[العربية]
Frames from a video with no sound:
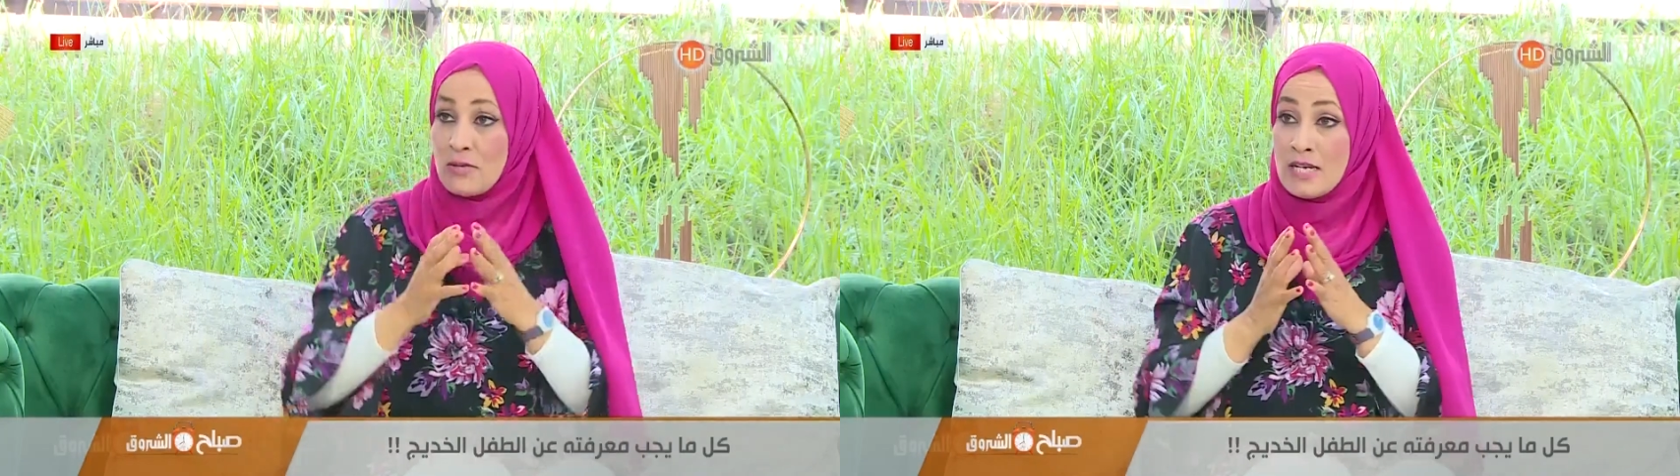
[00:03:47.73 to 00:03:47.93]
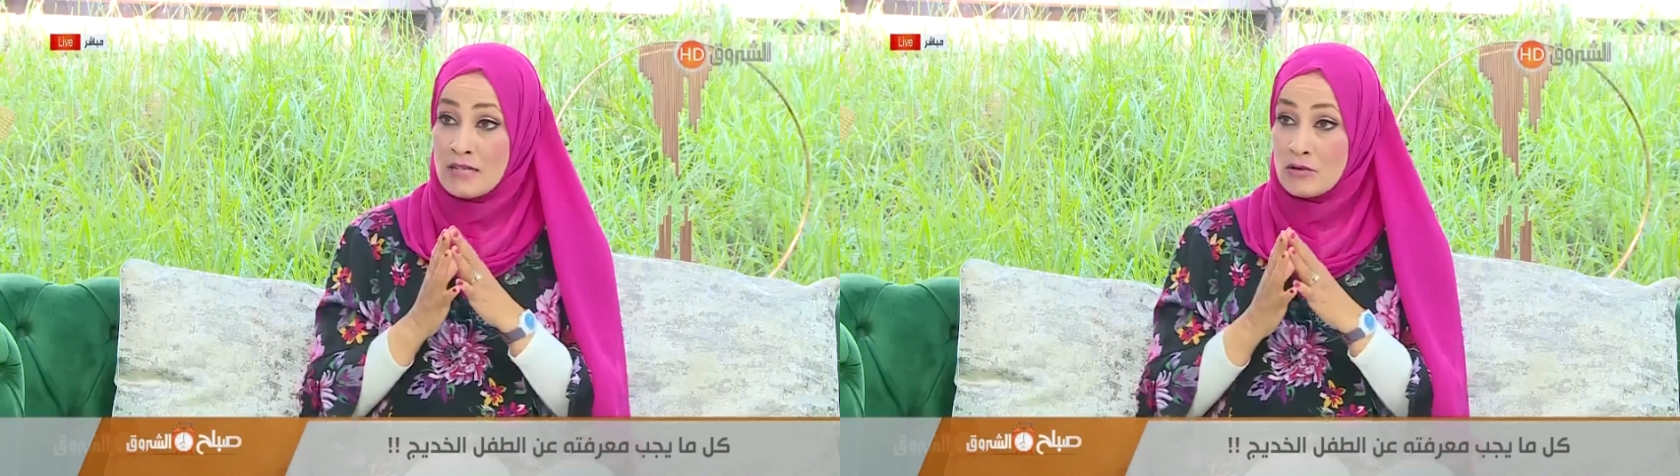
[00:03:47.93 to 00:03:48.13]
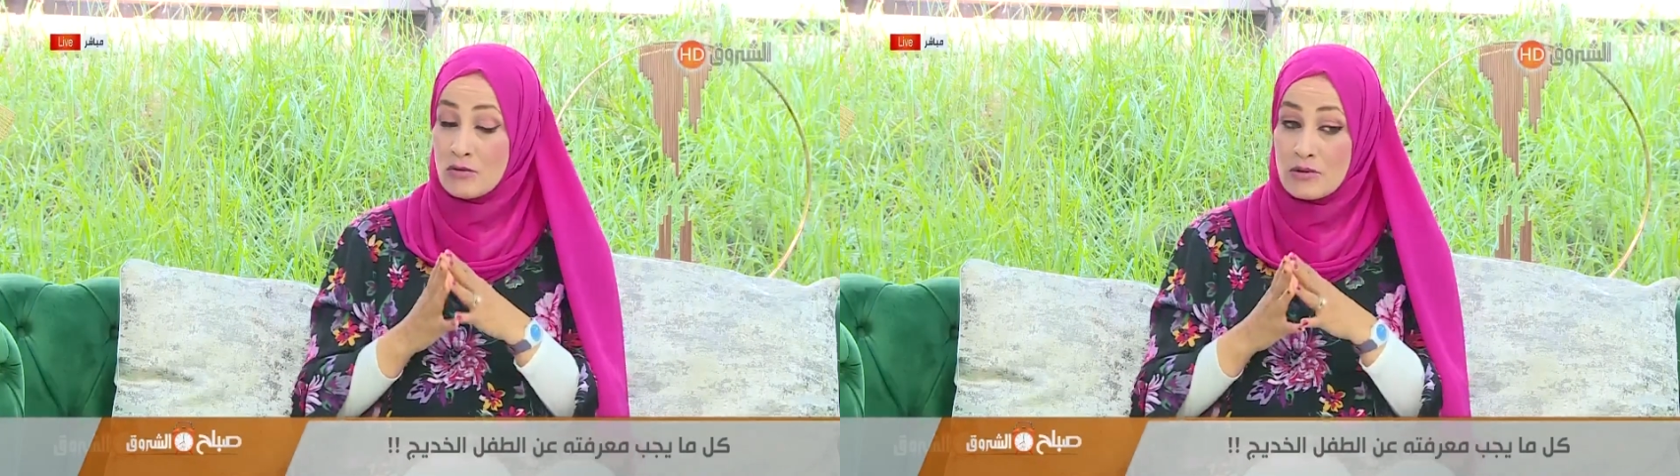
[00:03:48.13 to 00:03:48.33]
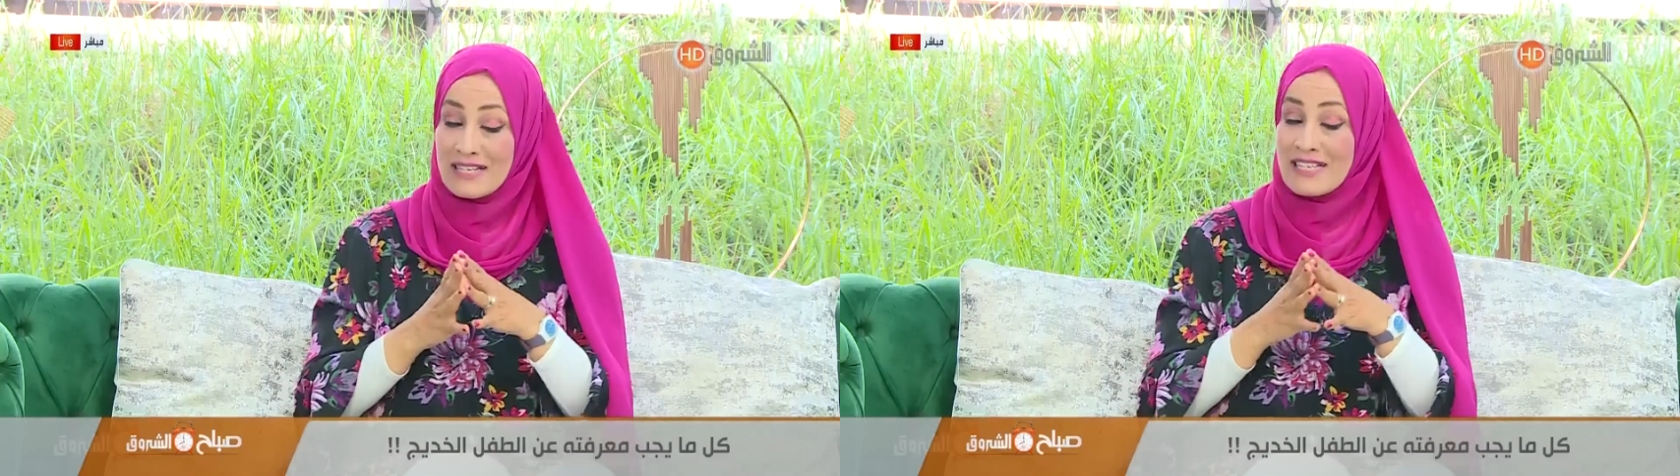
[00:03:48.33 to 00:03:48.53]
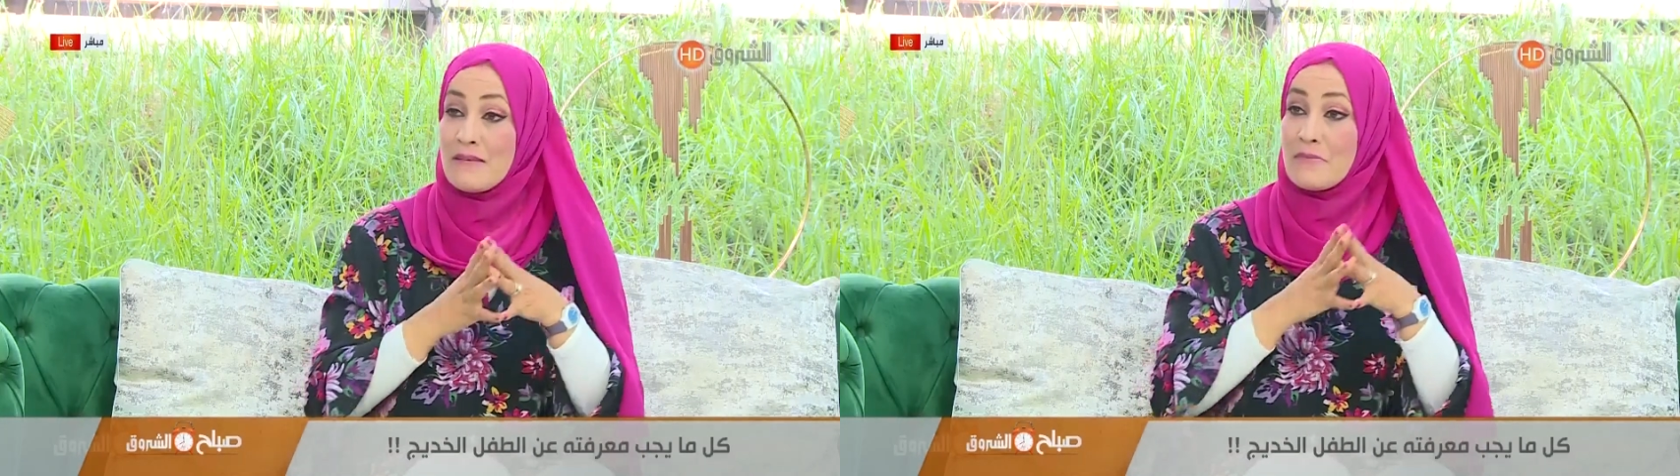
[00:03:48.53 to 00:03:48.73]
آه دونك
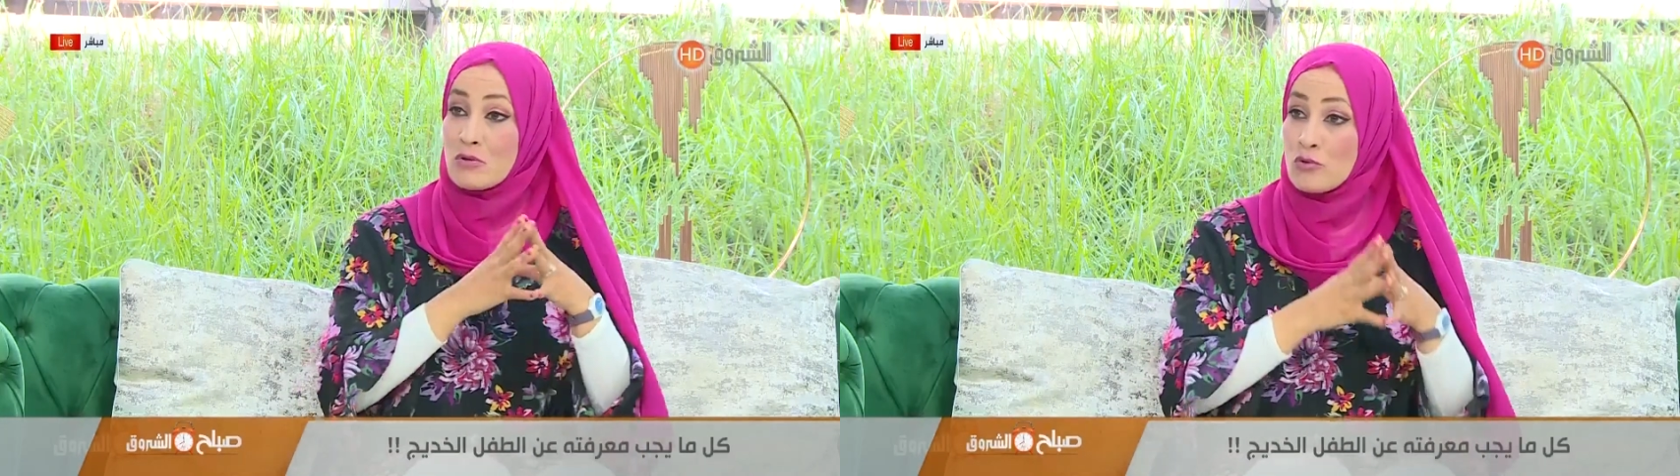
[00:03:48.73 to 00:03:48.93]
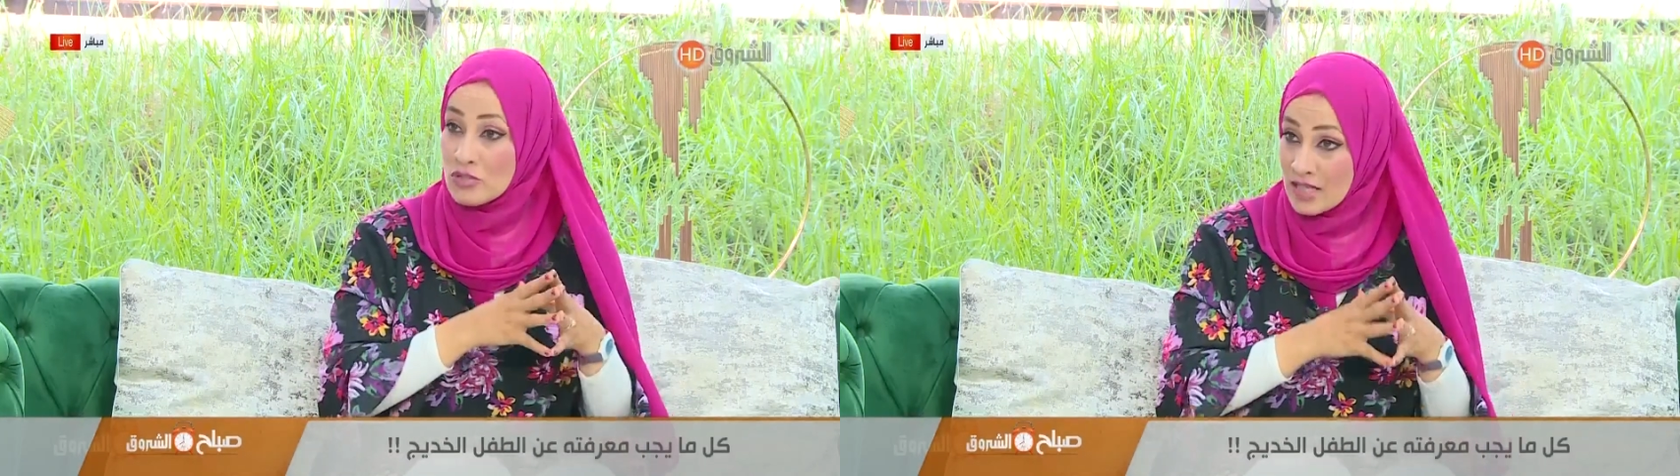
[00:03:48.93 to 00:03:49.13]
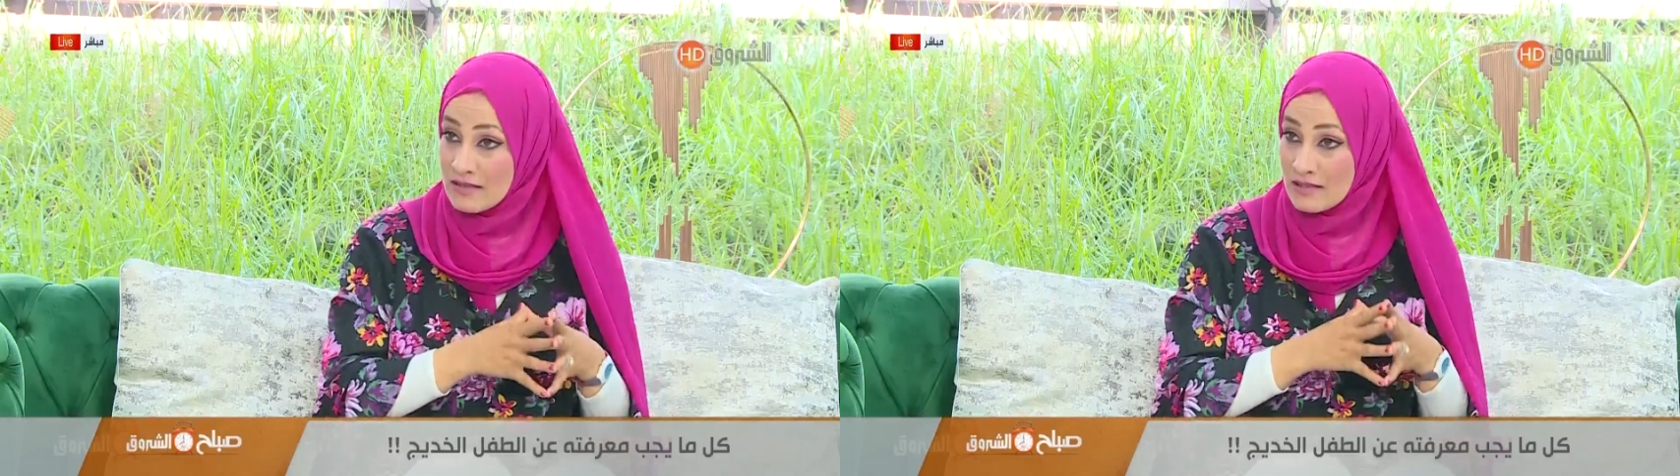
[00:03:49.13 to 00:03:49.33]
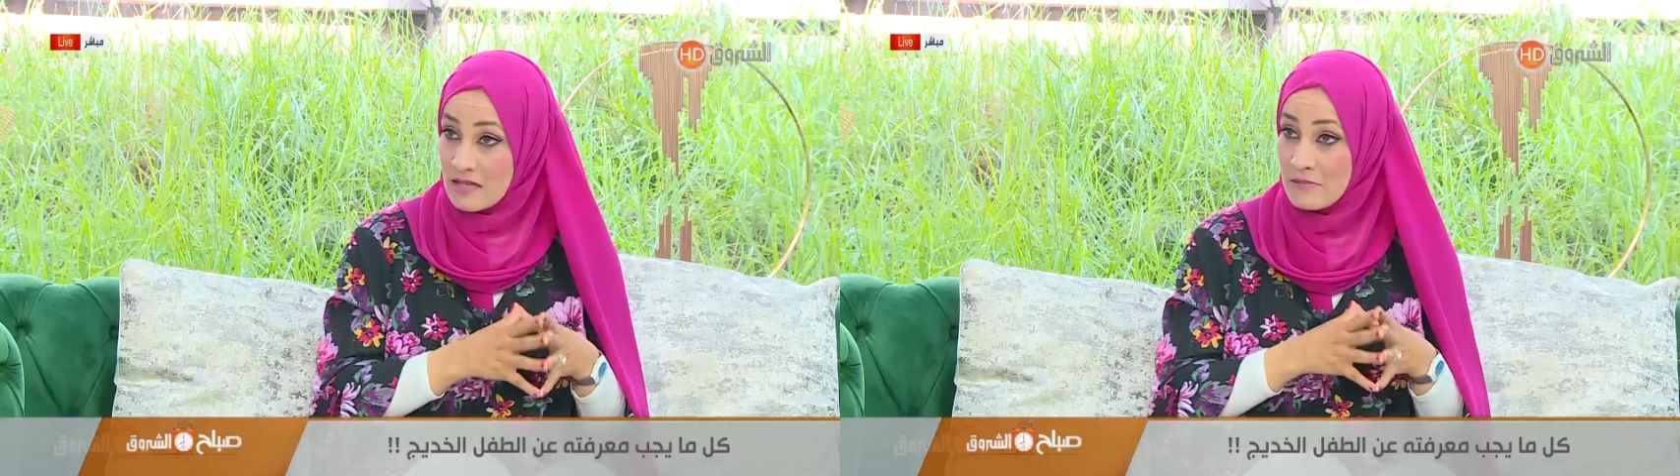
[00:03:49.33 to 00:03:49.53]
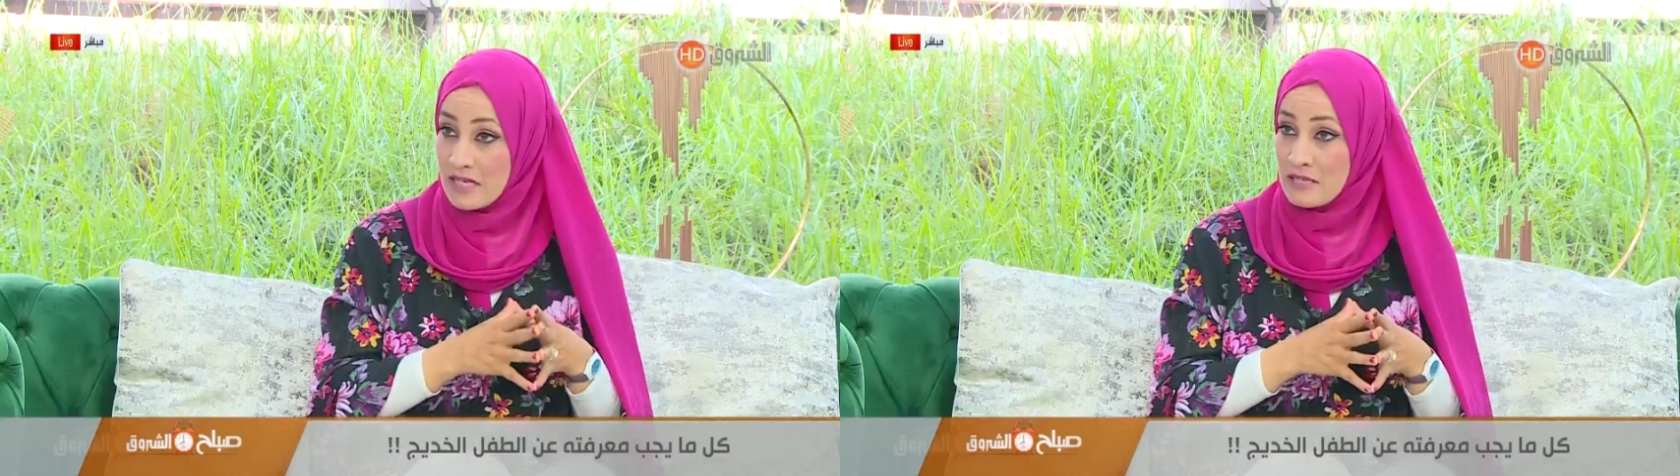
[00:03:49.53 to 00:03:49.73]
كي ما تكونش هذه الطبقه